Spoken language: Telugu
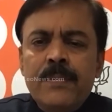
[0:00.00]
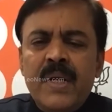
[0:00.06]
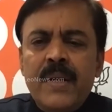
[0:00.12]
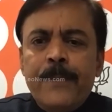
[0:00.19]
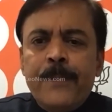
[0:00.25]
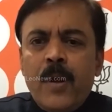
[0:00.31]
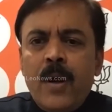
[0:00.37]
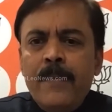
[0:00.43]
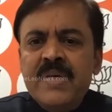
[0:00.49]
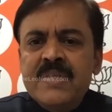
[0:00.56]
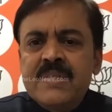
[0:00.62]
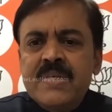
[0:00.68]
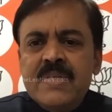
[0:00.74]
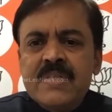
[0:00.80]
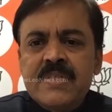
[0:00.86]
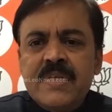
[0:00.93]
మరి
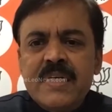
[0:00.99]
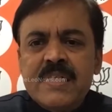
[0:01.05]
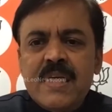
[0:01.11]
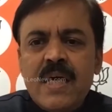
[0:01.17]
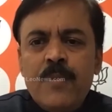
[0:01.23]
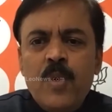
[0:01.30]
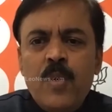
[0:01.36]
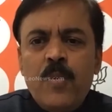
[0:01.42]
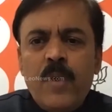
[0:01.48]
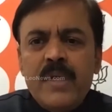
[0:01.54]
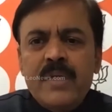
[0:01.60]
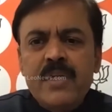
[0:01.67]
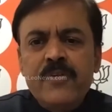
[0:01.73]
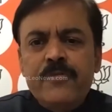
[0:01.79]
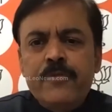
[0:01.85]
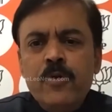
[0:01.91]
ప్రామిసెస్ చేశాము
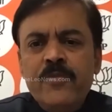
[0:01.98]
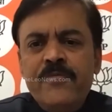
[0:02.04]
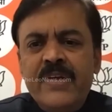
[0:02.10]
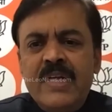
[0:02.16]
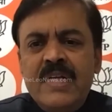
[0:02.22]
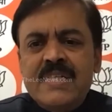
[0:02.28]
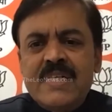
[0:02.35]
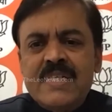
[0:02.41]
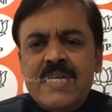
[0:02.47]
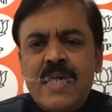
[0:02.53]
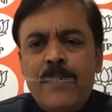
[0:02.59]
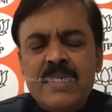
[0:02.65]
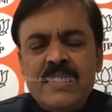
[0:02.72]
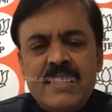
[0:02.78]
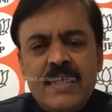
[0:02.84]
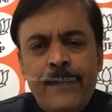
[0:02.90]
వాటిని ఫుల్ఫిల్
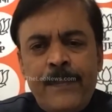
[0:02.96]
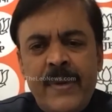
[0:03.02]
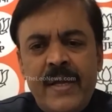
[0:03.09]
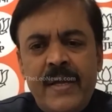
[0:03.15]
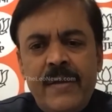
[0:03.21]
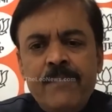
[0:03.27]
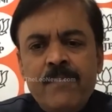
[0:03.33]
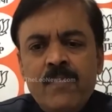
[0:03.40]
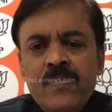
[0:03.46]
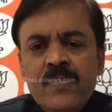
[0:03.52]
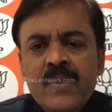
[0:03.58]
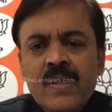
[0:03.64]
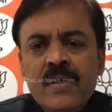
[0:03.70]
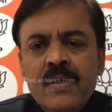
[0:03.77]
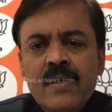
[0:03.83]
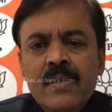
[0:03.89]
చేశామని చెప్పి
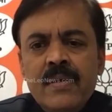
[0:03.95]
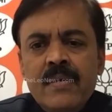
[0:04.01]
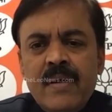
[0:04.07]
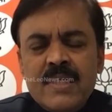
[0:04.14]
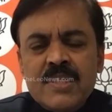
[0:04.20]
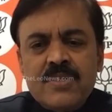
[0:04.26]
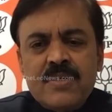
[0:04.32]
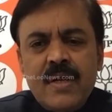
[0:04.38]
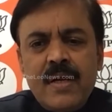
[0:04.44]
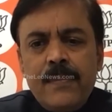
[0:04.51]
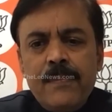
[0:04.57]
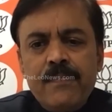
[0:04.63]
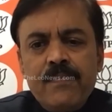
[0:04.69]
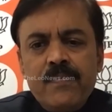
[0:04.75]
రాష్ట్ర